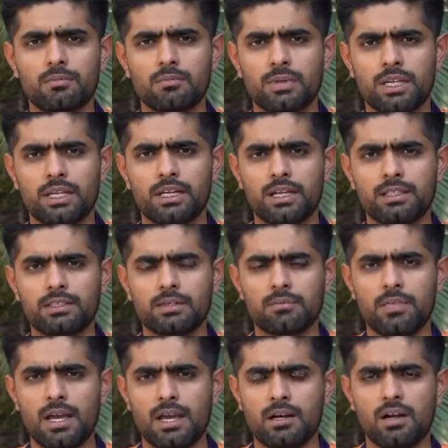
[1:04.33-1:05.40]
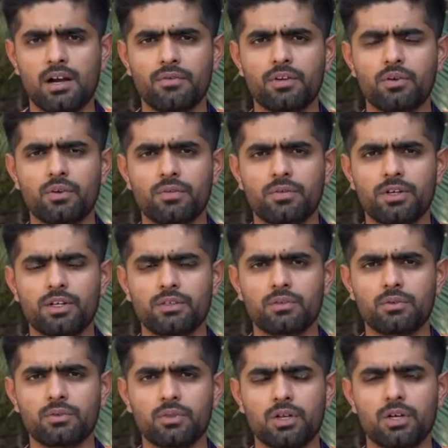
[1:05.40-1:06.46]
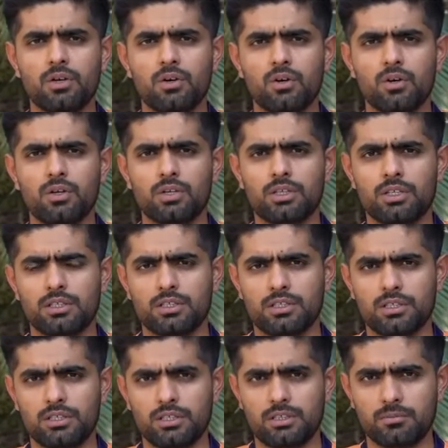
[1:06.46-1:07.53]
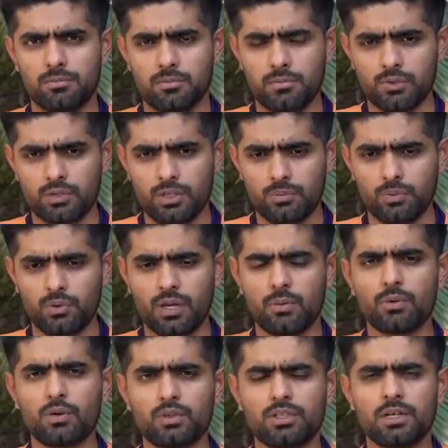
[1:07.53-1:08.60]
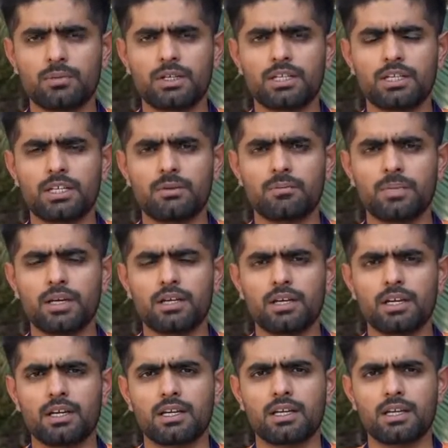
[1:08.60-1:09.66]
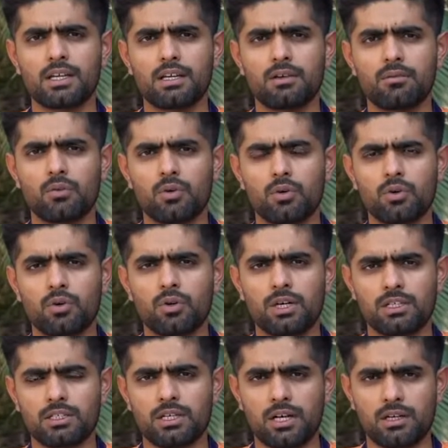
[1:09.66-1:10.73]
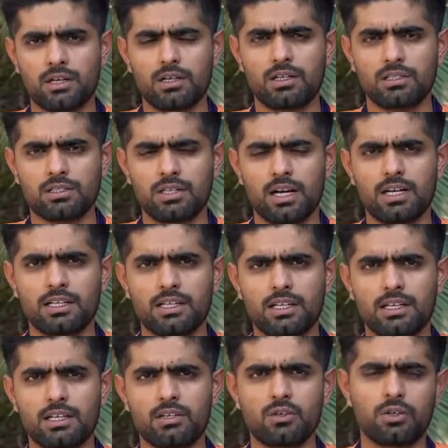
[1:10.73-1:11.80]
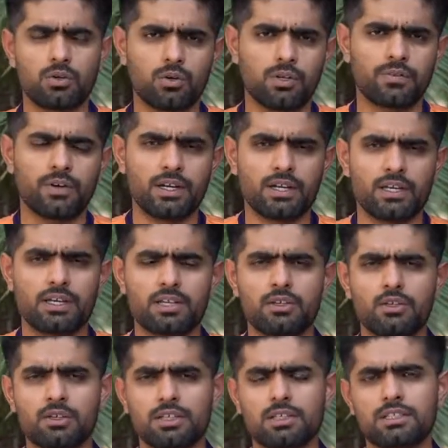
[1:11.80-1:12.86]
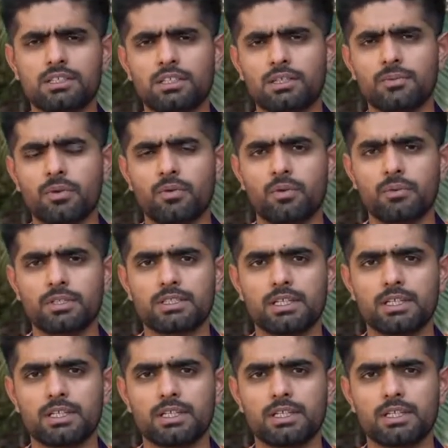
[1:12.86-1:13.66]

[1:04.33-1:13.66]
मेरे ख्याल से मैं काफ़ी कॉन्फिडेंट हूँ और मुझे पूरा भरोसा है मेरी टीम पे कि वो अच्छा स्टार्ट करेगी और क्वालिफाई करेगी और अच्छी परफॉर्मेंस